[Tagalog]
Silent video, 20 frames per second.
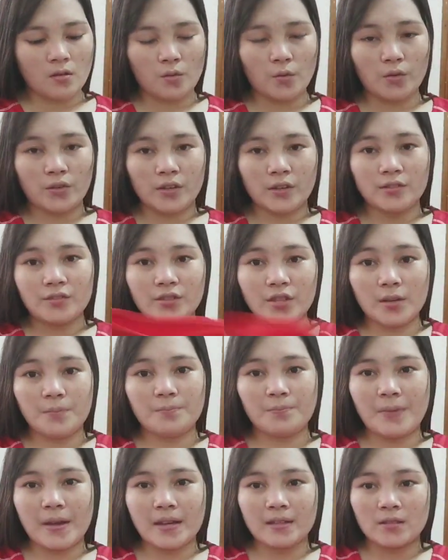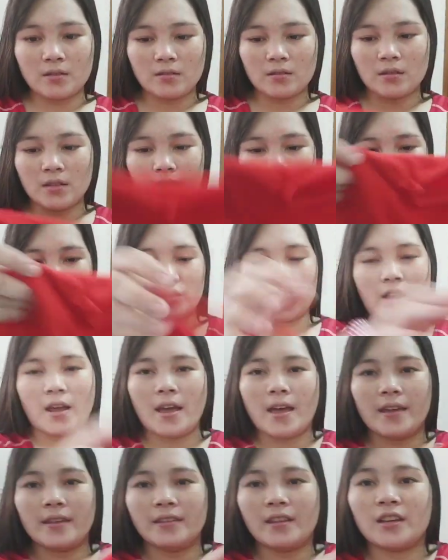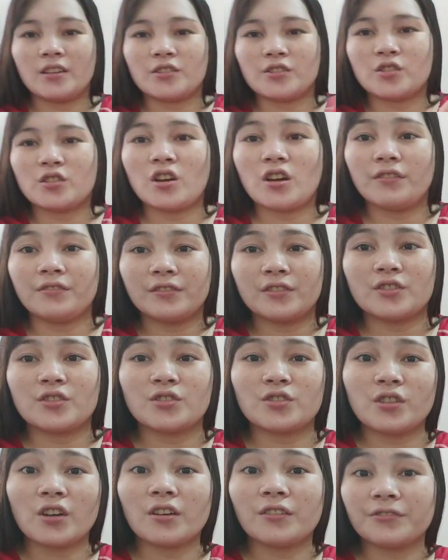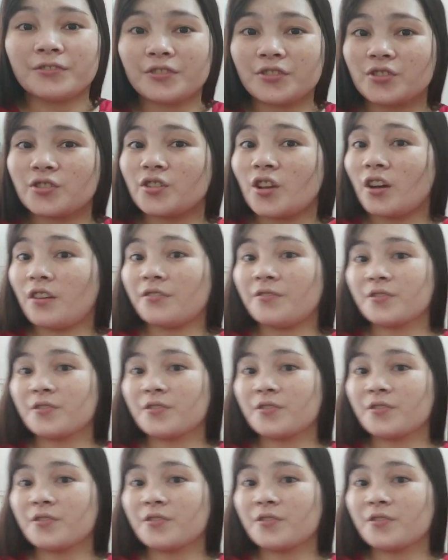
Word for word: 100 pesos lang siya. And ang soft, soft, soft,